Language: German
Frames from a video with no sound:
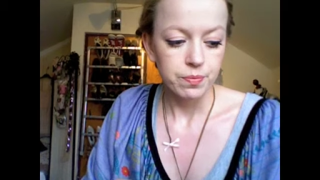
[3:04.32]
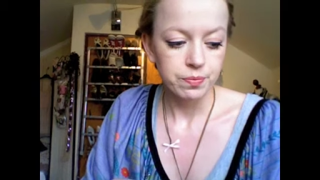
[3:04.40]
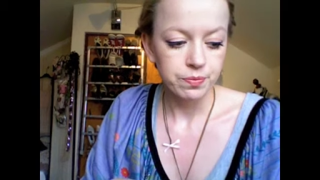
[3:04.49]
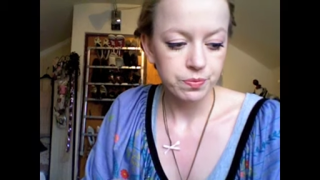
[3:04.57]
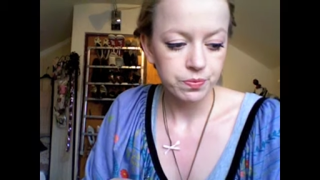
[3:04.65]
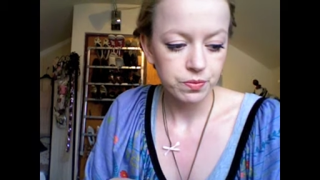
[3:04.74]

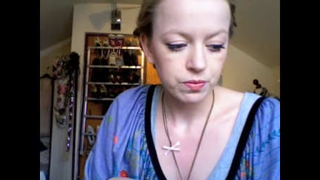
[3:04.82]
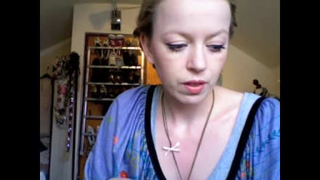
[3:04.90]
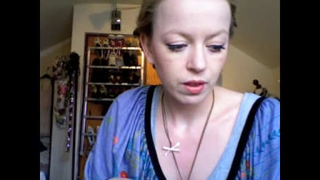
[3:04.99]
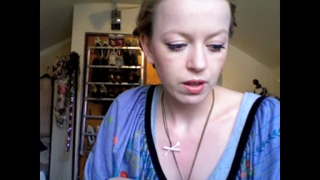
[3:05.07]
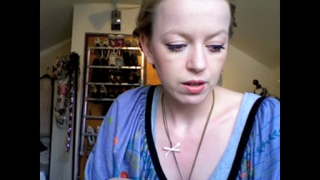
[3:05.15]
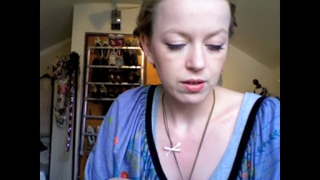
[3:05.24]
Mm,
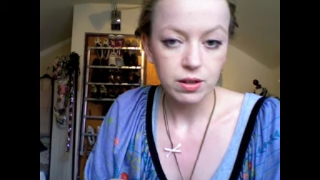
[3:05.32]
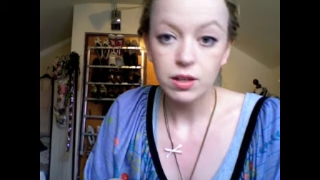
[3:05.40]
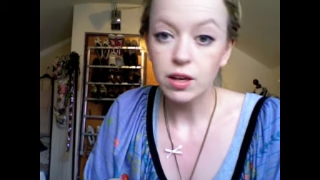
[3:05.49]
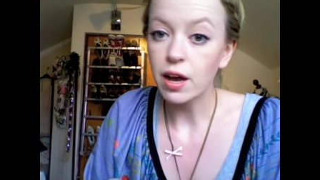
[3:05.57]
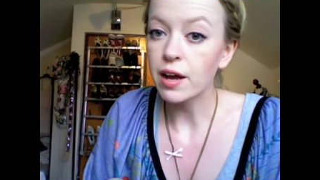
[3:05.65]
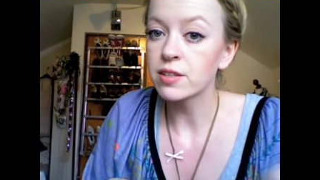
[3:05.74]

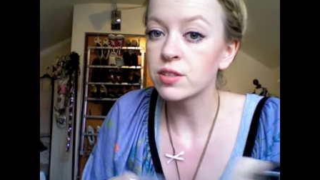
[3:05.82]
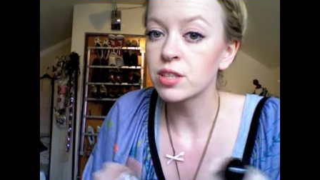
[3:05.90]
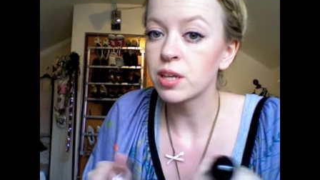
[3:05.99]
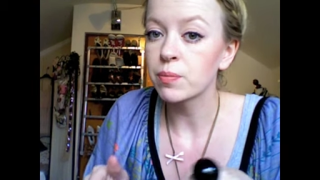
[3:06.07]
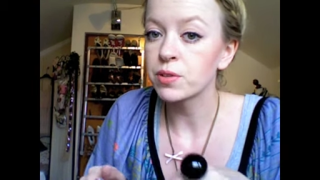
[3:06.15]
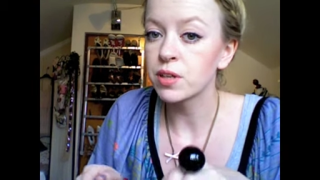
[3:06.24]
also ich
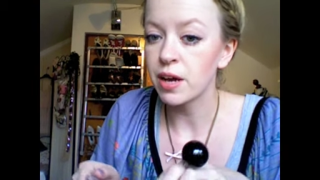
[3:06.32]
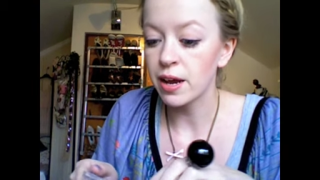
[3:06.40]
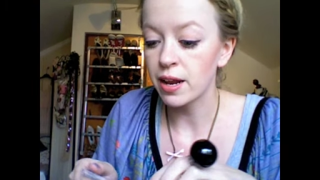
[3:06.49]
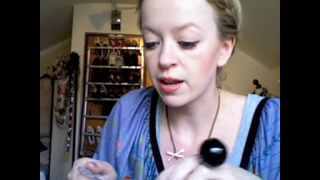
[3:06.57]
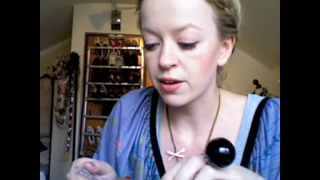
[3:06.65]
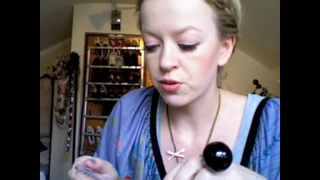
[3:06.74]
habe den
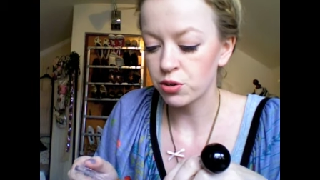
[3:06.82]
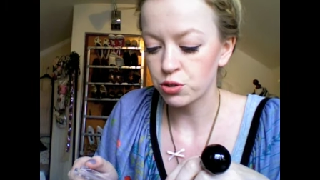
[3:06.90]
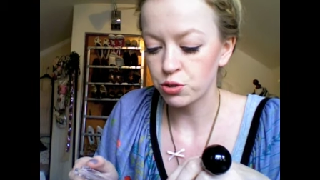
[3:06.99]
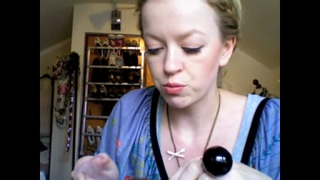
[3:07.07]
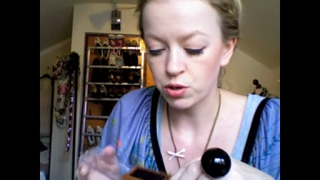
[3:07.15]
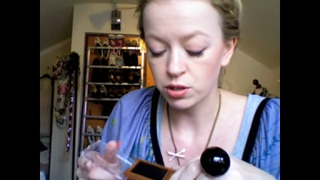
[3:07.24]
Eyeliner
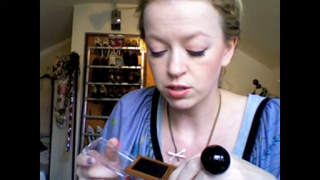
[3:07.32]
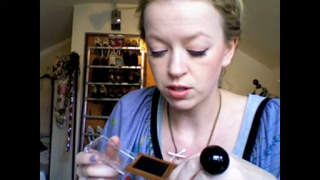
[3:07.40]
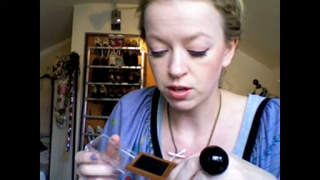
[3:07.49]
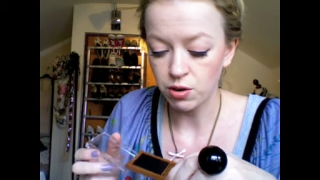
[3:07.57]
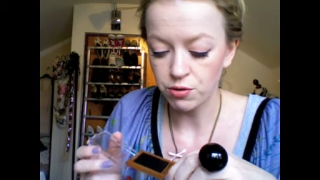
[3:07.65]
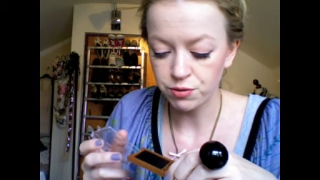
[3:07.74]
heute Morgen
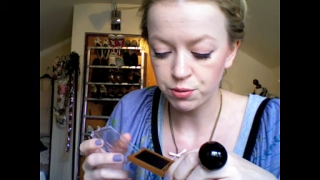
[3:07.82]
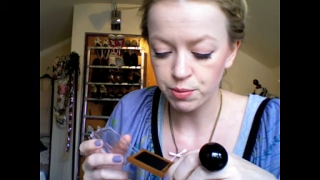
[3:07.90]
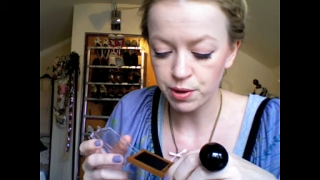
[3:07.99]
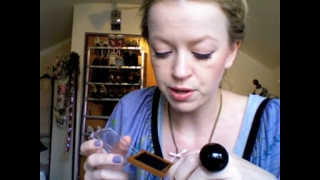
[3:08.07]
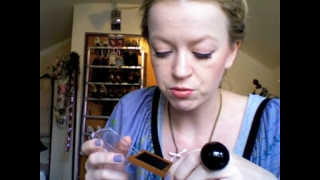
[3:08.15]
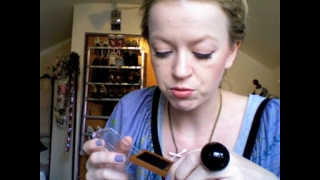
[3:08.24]
drauf
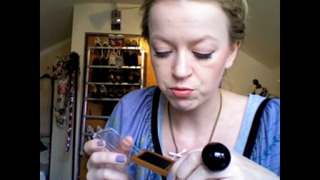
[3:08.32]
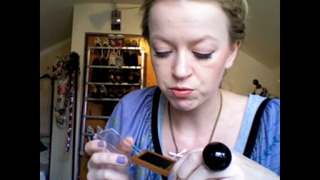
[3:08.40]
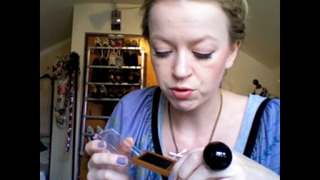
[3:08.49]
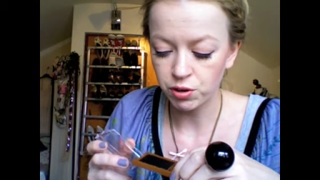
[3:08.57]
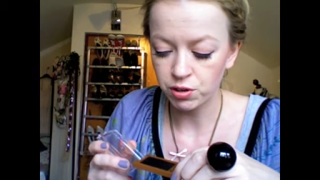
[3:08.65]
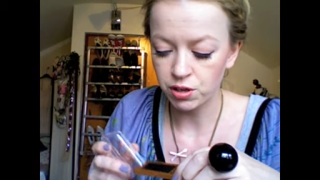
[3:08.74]
gemacht und
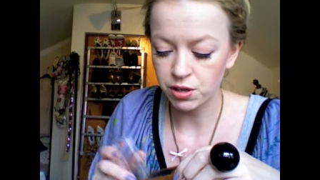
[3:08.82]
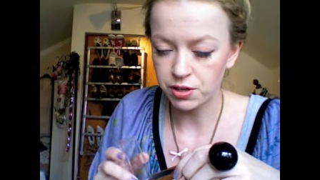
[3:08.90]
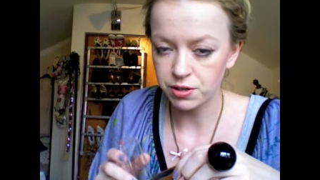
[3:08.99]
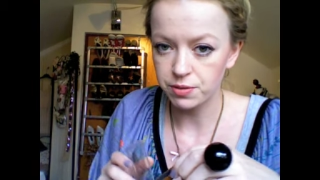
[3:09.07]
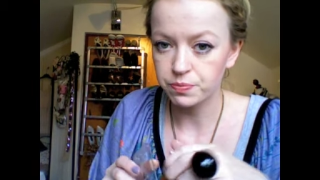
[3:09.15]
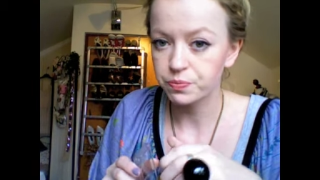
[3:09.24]
von der
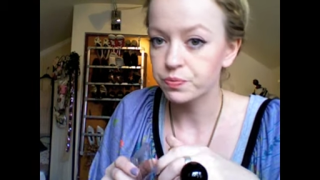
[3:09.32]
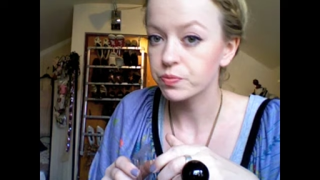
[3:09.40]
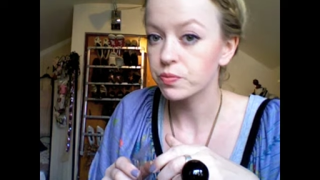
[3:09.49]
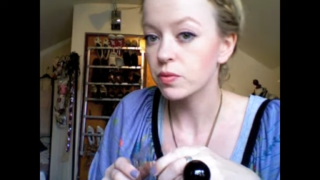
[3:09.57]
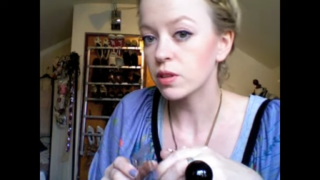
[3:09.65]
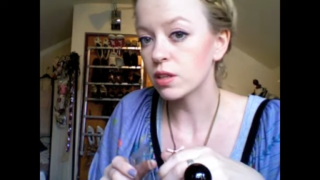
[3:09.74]

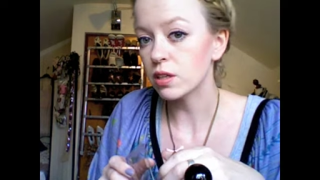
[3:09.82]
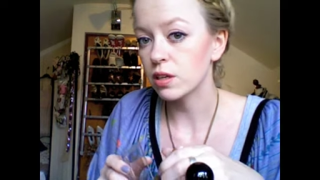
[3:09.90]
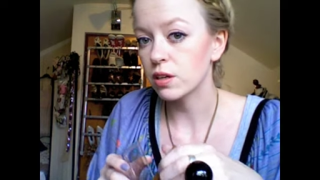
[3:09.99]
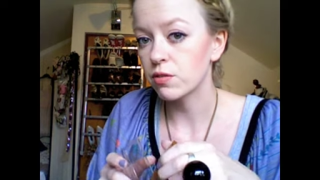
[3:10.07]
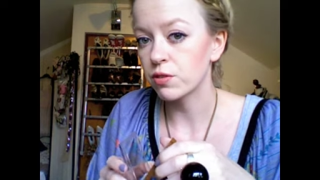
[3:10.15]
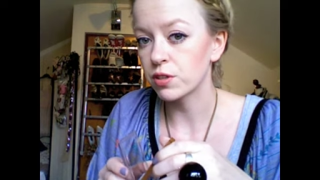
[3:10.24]

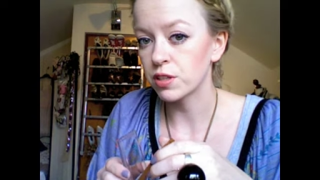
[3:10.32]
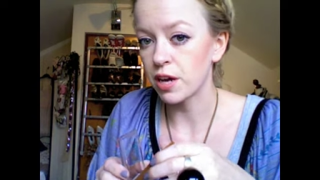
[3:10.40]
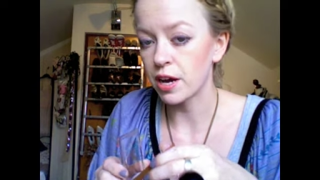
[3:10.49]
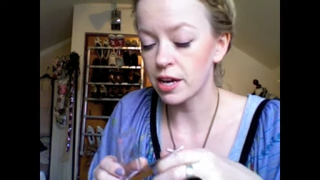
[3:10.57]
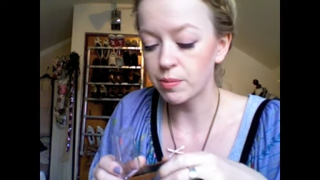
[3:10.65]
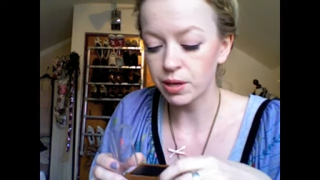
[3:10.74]
von
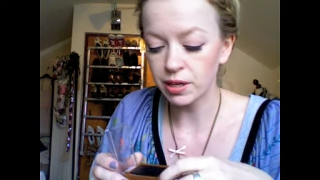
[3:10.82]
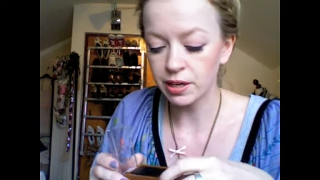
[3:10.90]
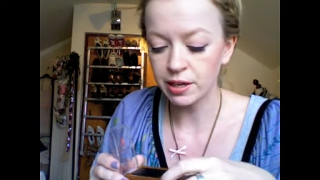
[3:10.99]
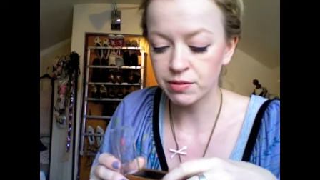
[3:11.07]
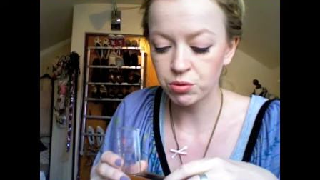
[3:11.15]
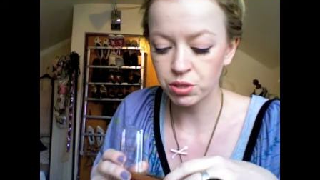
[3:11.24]
der
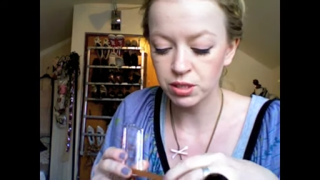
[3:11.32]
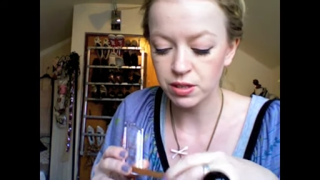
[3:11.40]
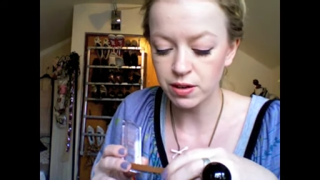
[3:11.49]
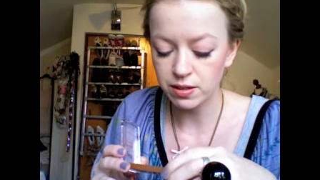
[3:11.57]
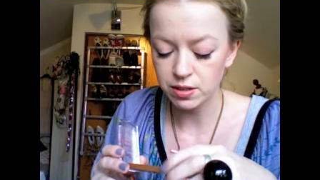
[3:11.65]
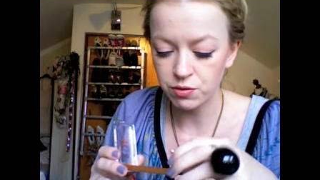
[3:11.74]
Haltbarkeit würde ich
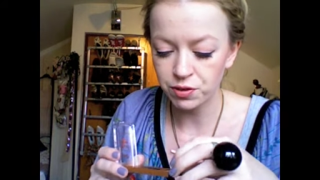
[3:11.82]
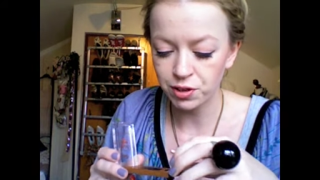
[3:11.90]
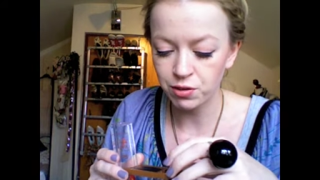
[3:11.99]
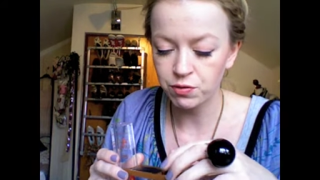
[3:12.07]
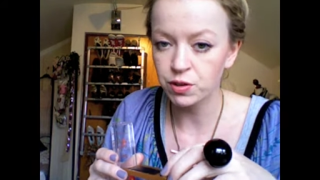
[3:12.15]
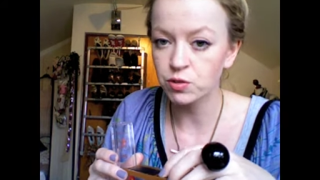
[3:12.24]
sagen, ist er auf
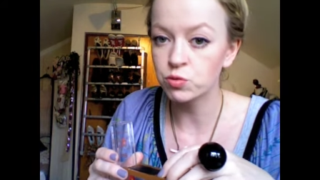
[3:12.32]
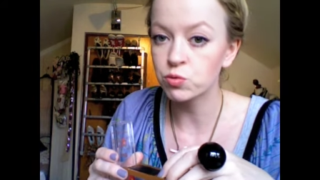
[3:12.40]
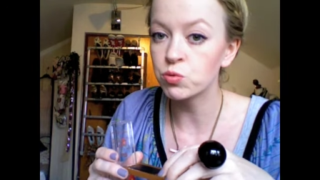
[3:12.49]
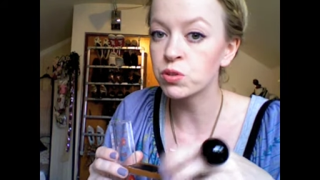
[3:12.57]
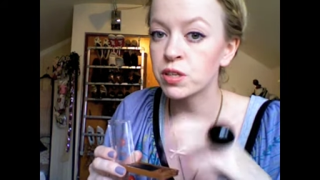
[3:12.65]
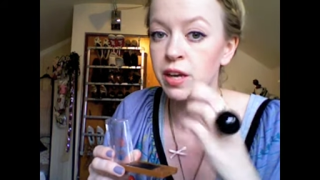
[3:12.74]
jeden Fall
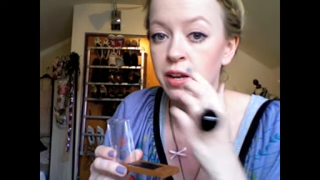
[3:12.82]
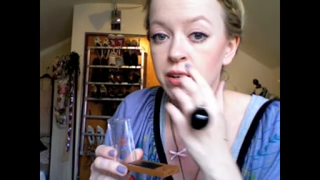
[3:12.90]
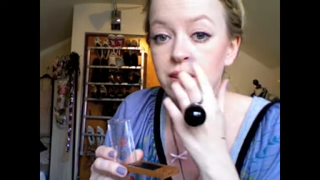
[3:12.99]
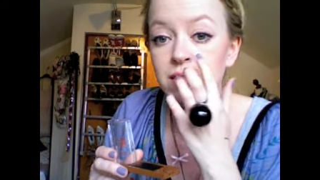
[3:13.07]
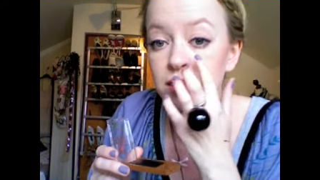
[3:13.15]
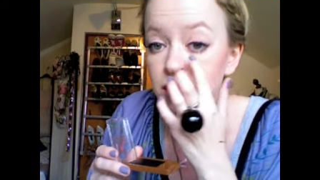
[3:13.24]
gut. Ihr kennt
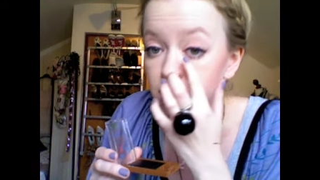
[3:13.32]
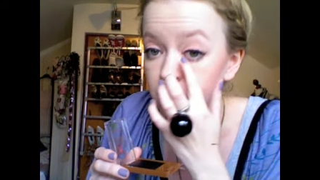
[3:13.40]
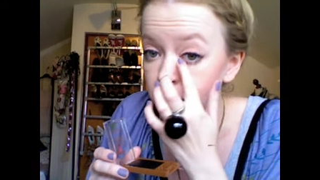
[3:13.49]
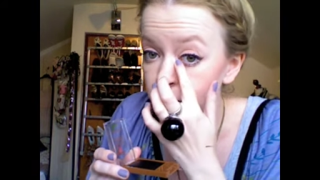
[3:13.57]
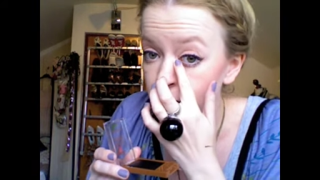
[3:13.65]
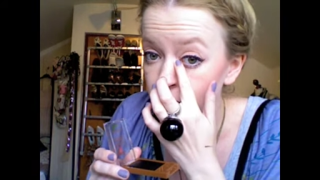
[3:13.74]
das sicherlich,
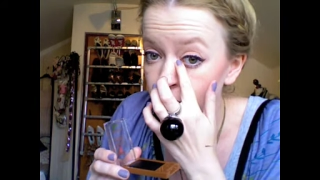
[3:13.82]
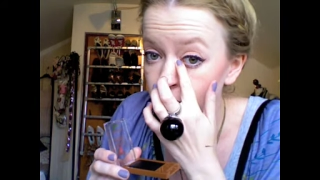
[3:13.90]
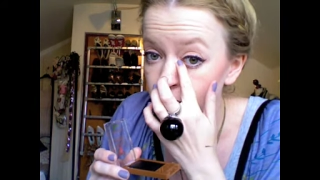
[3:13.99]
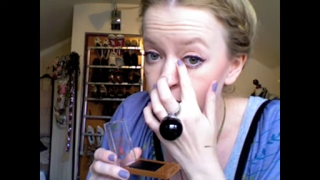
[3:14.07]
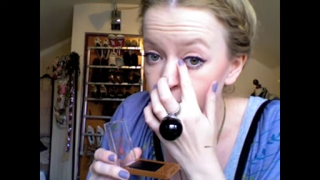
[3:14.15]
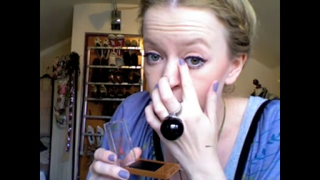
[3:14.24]
wenn
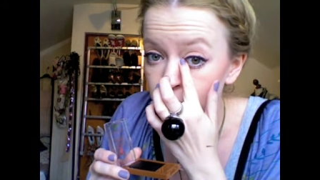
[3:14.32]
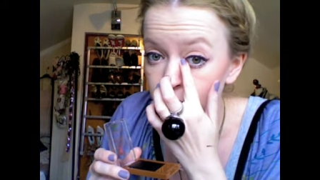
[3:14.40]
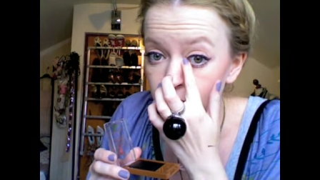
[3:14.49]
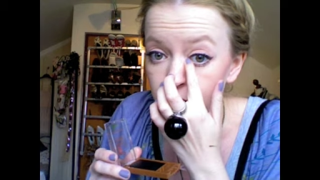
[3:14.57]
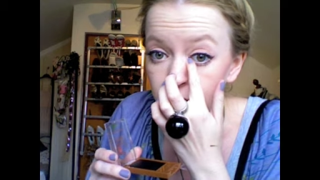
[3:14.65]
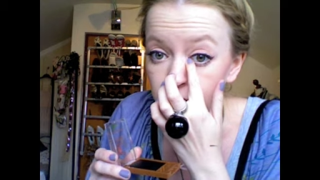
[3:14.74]
euch so
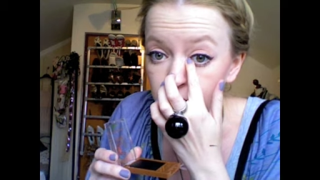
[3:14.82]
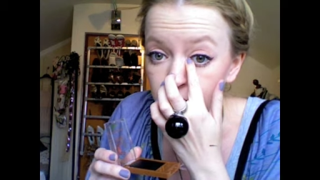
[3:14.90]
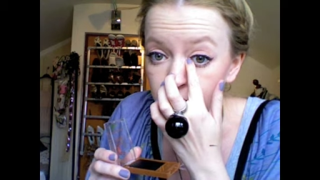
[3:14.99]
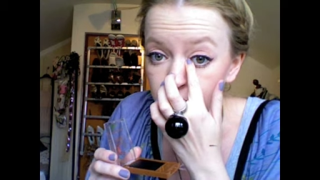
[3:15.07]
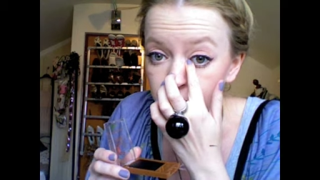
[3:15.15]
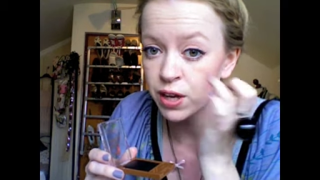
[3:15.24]

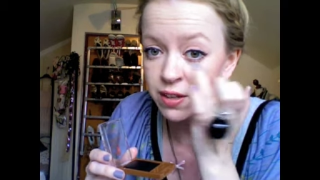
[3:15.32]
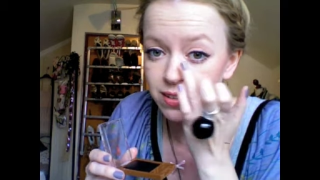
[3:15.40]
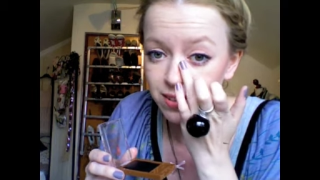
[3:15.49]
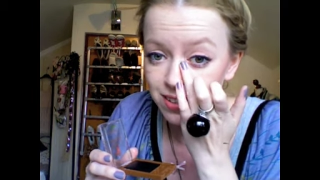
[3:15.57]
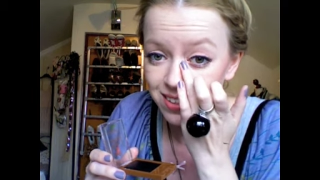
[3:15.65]
irgend,